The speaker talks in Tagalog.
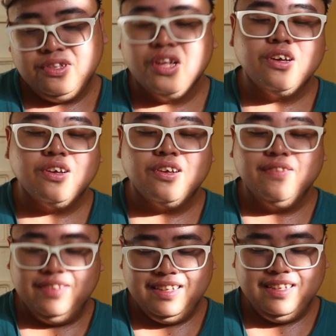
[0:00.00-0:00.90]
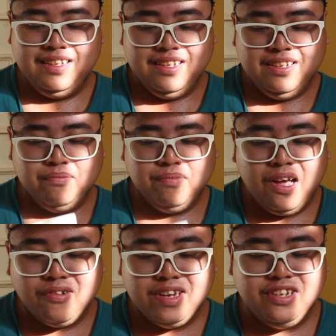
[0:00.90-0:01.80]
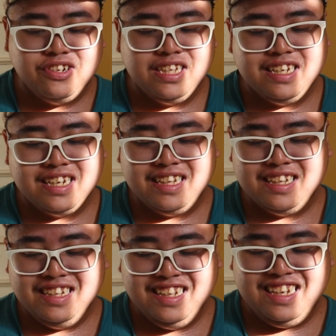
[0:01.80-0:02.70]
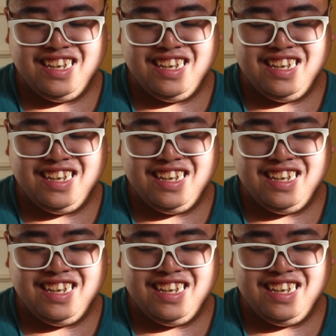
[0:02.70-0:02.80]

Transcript: Duh. Baka Kuya Jed yan.